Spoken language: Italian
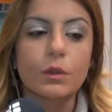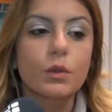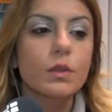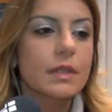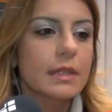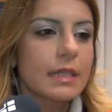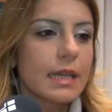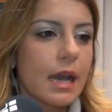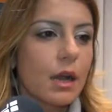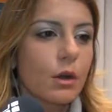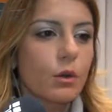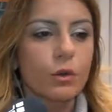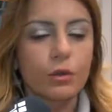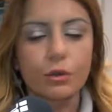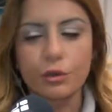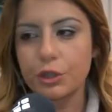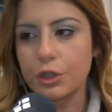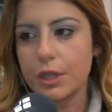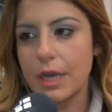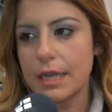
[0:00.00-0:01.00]
non sia a
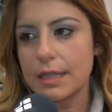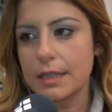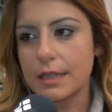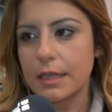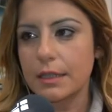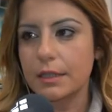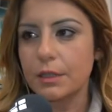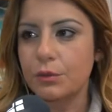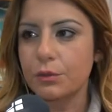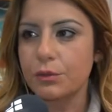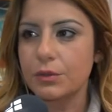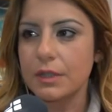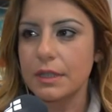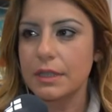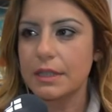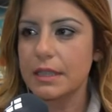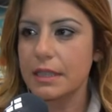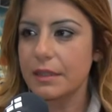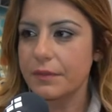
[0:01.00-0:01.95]
conoscenza di tutti i